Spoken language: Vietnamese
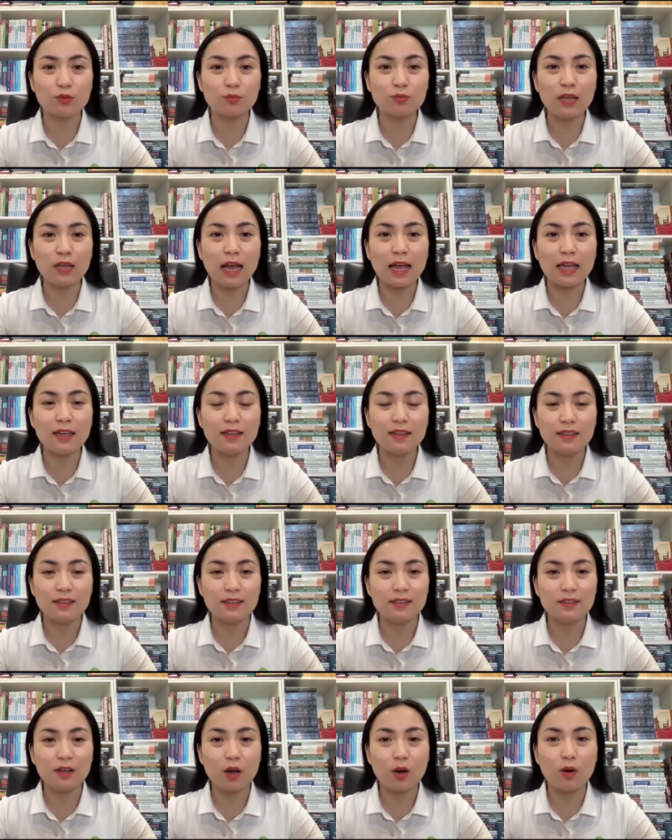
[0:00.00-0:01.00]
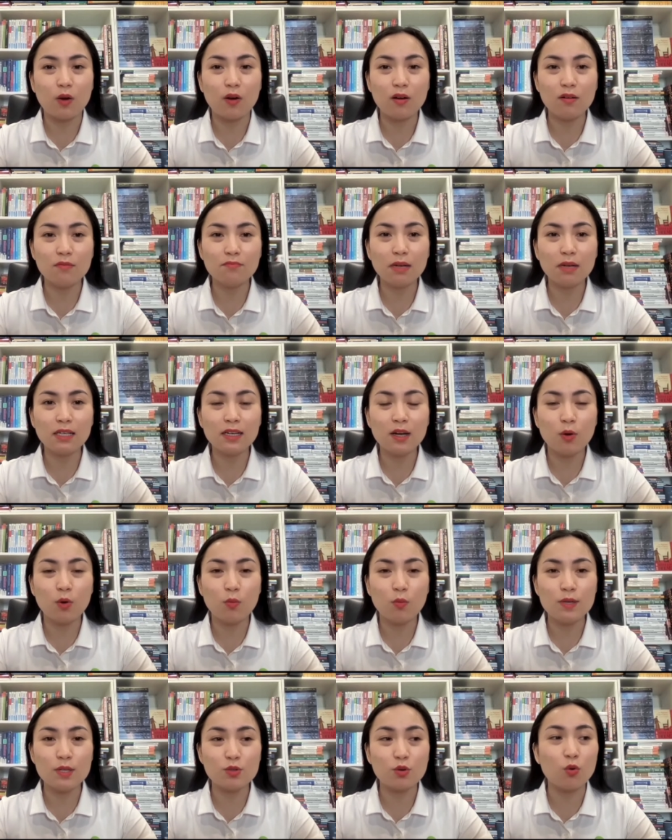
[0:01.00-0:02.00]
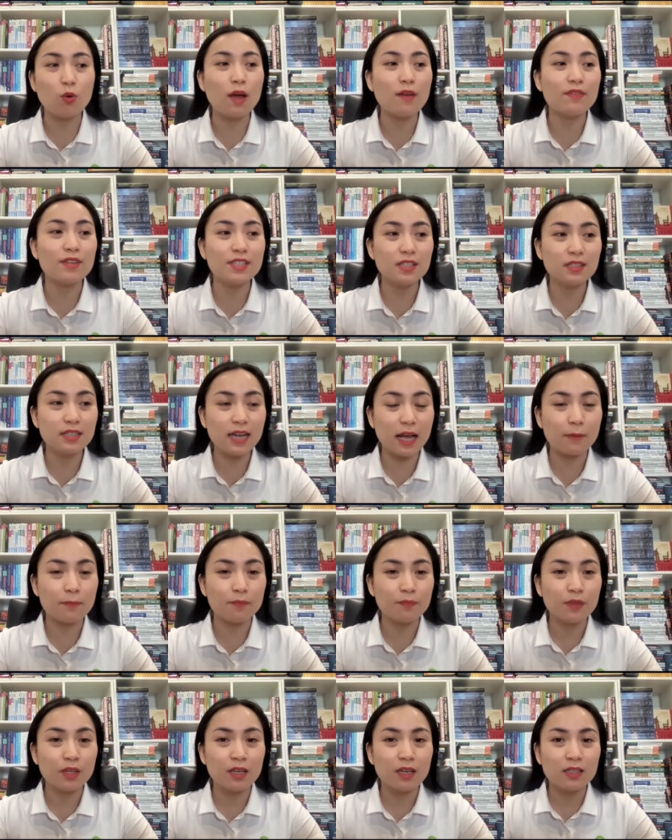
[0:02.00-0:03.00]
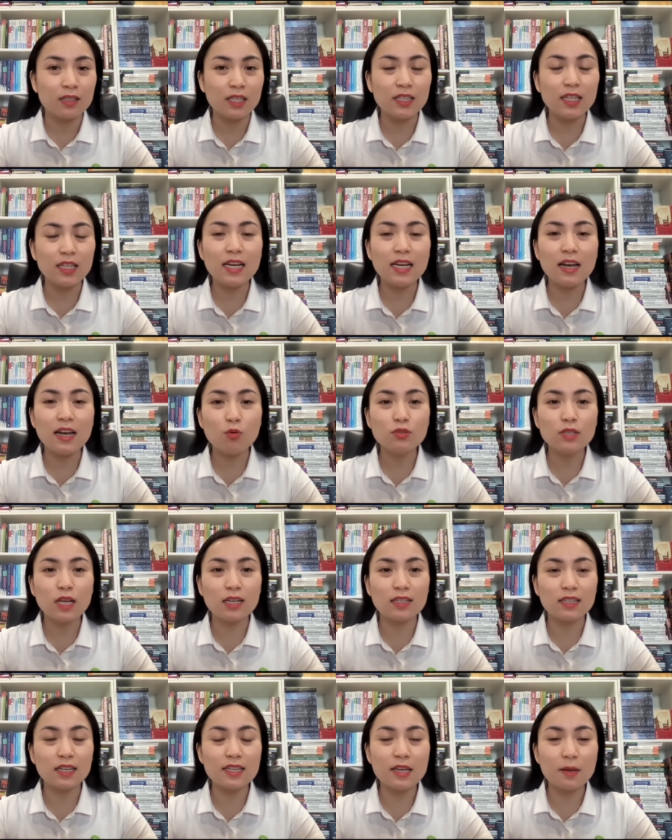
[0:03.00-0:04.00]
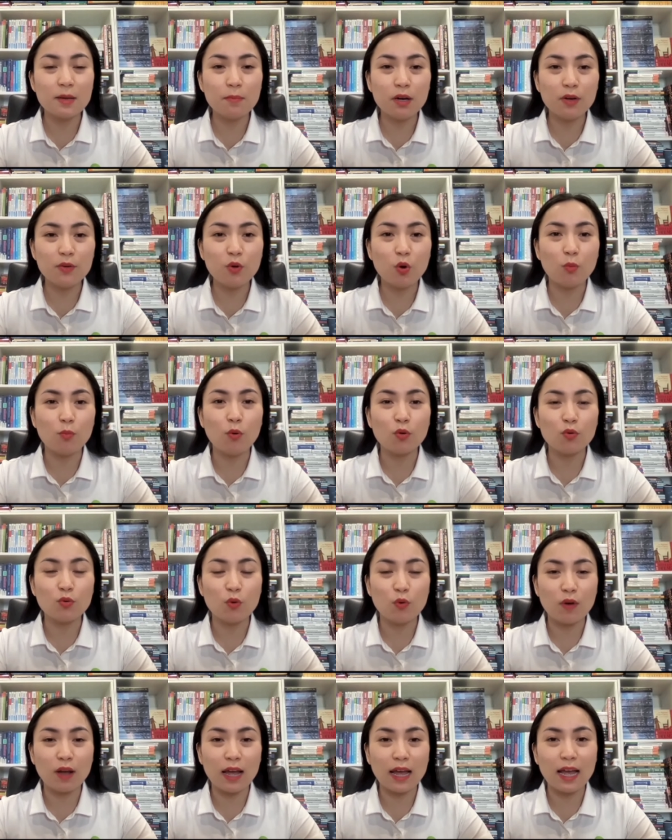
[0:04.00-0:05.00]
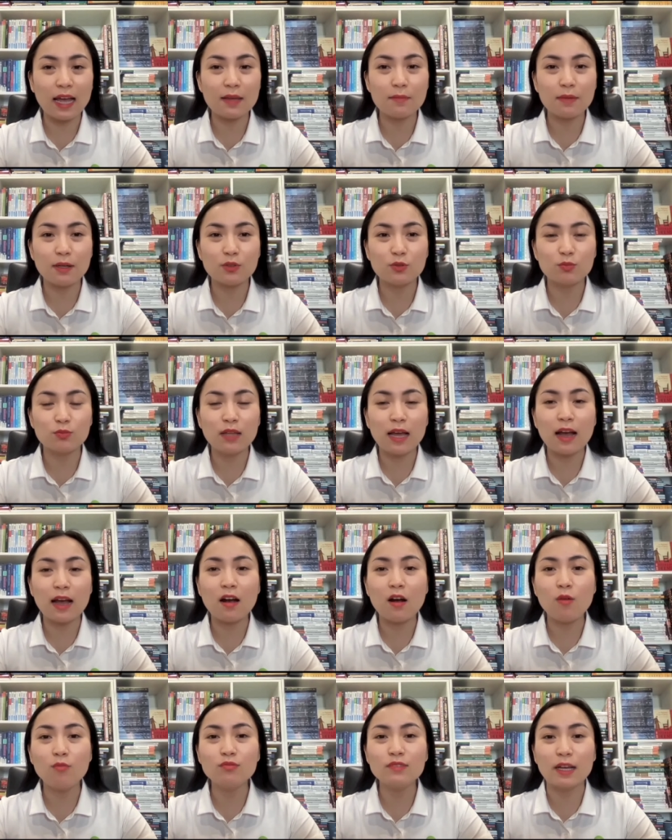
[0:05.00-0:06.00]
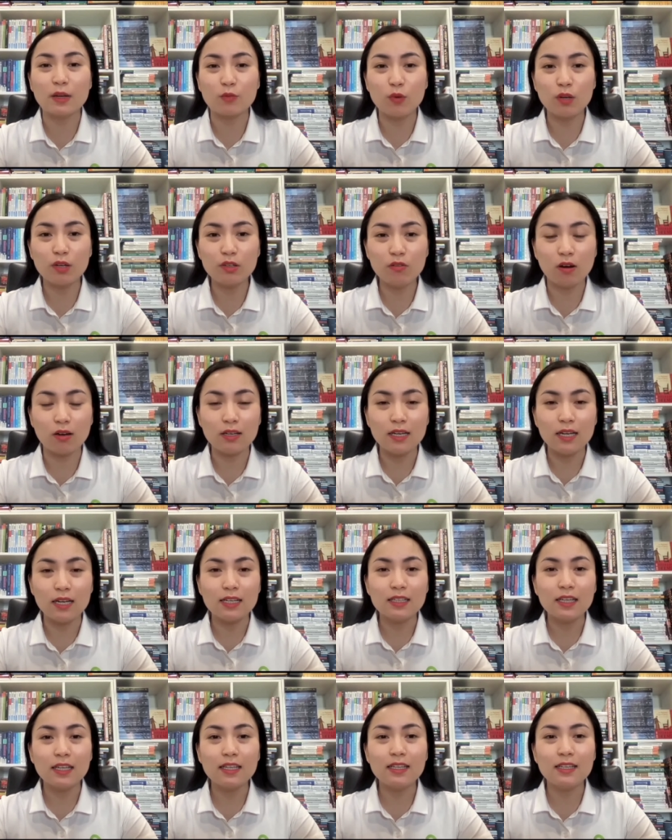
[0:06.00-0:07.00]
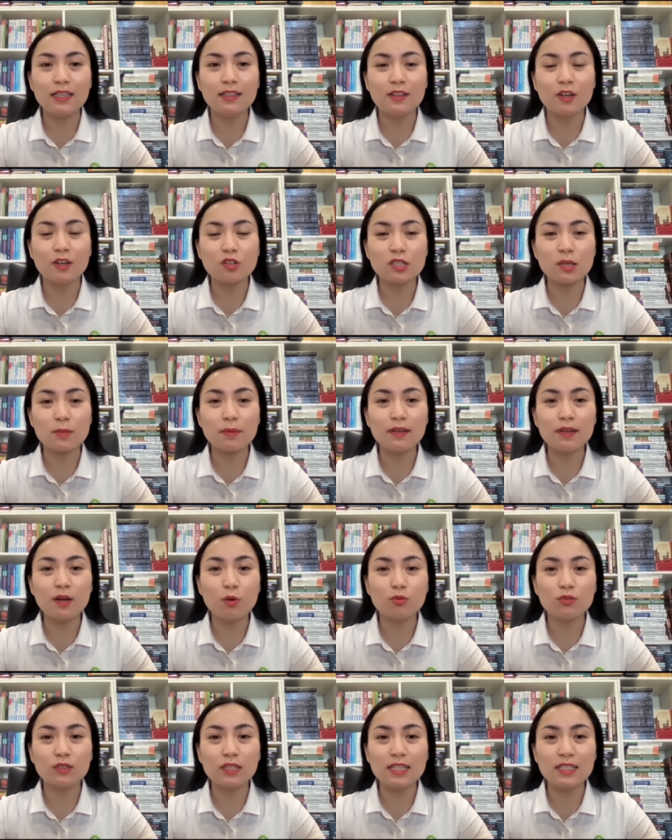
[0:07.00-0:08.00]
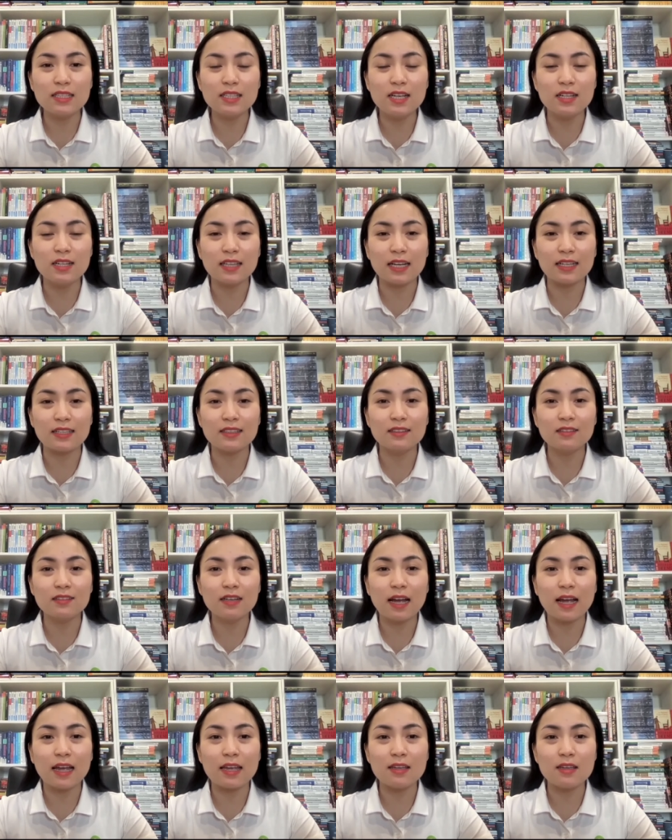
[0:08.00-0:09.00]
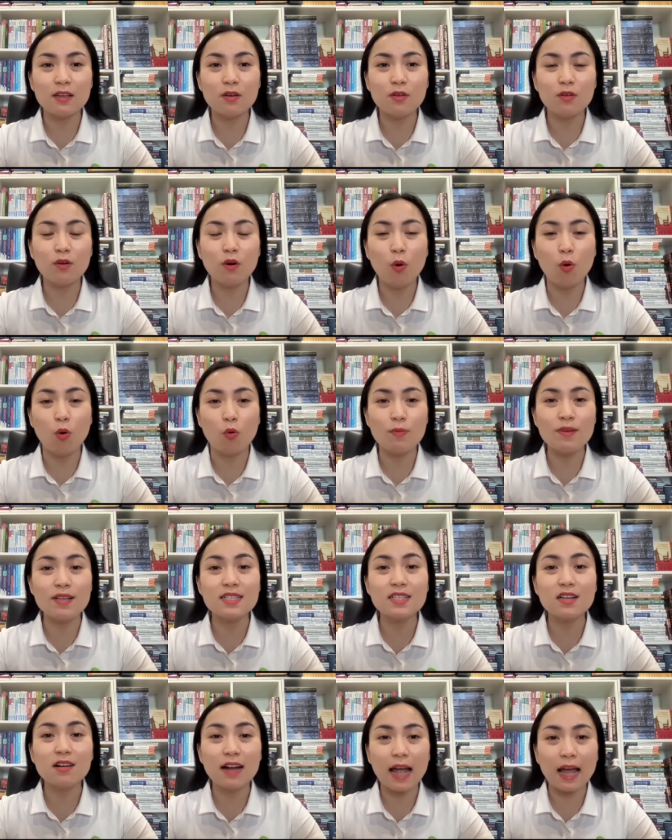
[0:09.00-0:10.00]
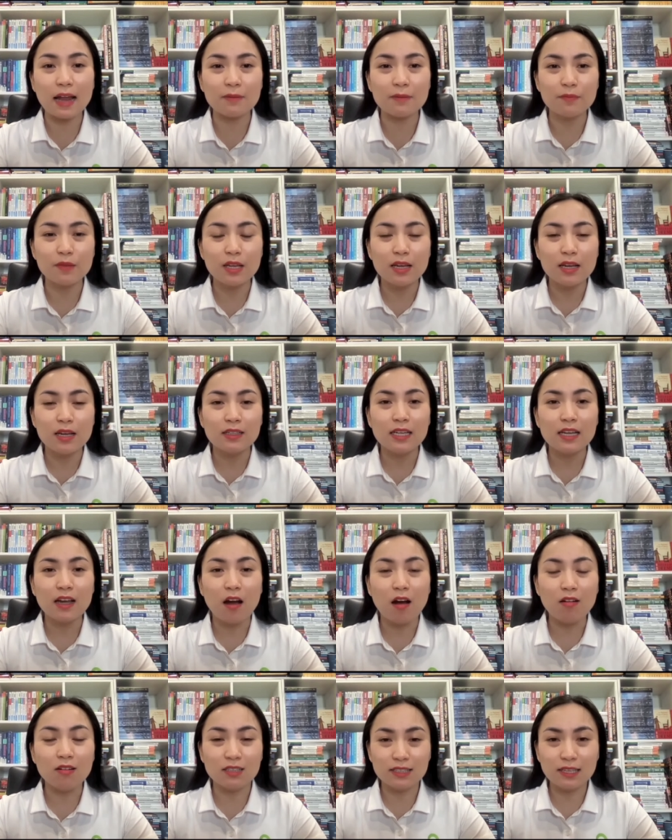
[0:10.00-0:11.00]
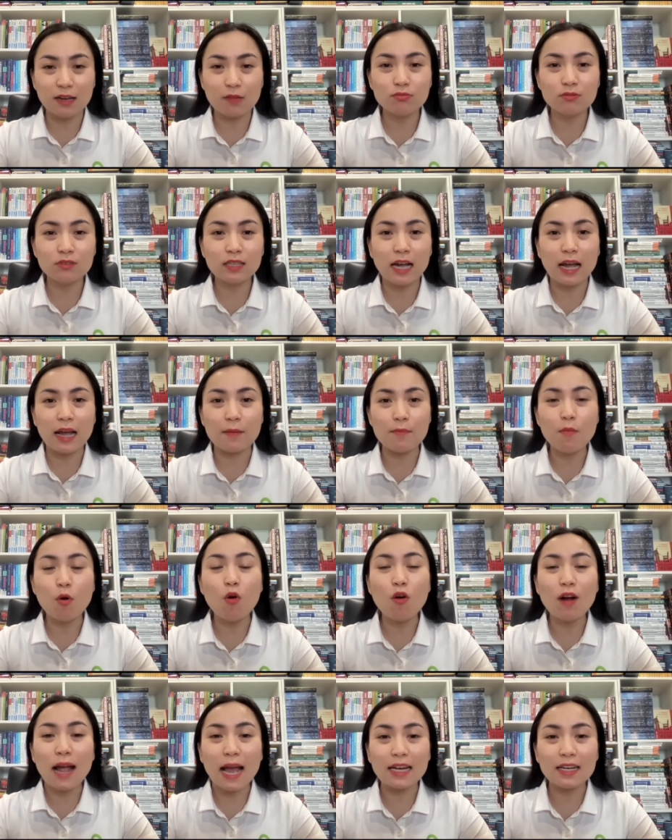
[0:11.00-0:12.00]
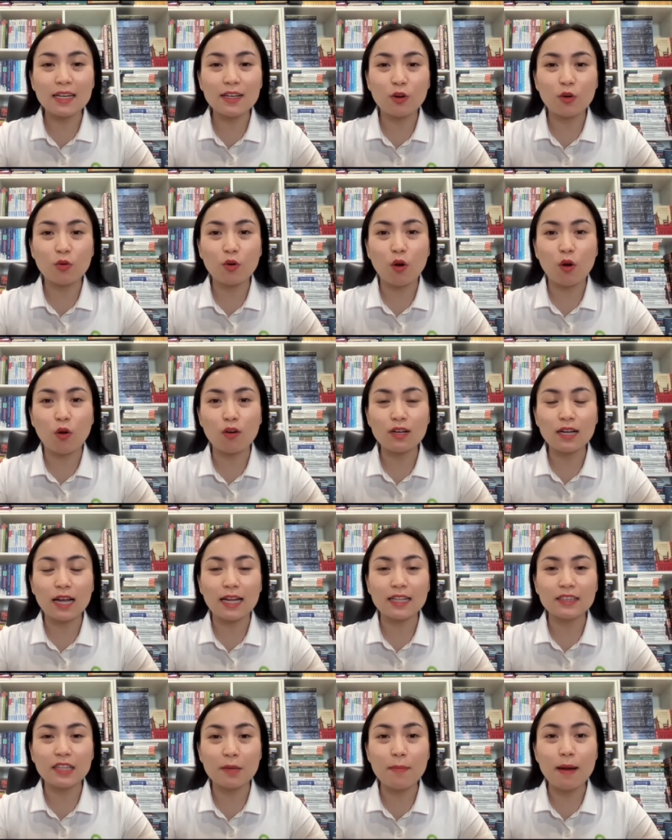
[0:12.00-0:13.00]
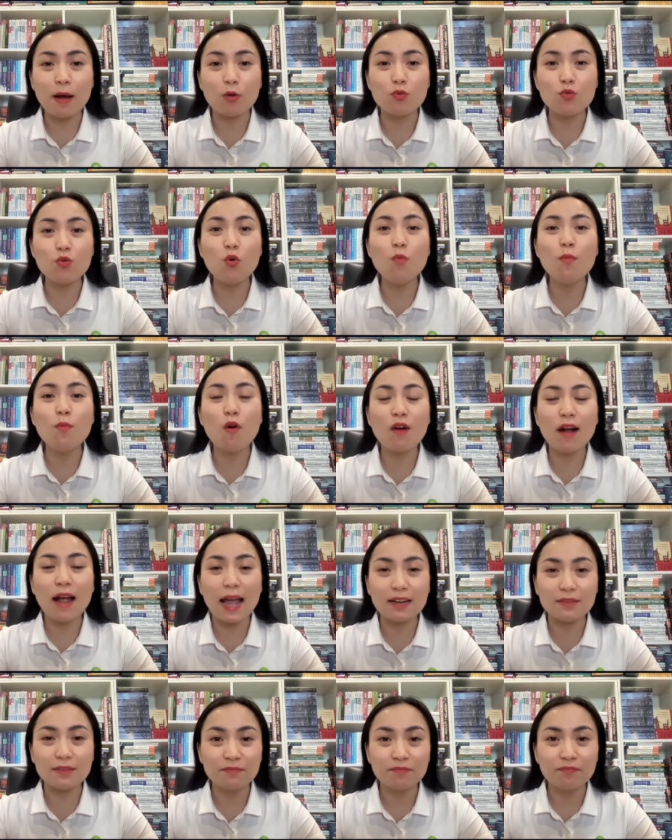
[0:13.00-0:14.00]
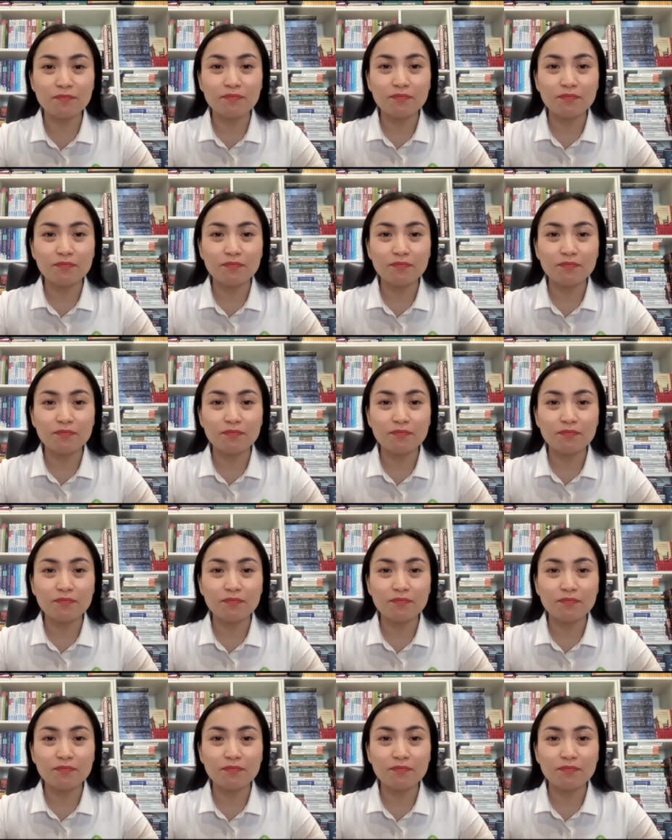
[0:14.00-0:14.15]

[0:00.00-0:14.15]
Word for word: của chúng ta ấy, nó bắt đầu bị rối loạn về chức năng thế thì lâu dần cái nhiễm mỡ độ 1, độ 2 mà chúng ta không giải quyết được thì nó sẽ bắt đầu tiến triển thành những cái ổ bị sơ gan thì ở trong cái mô gan ấy nó có cái tế bào nhu mô gan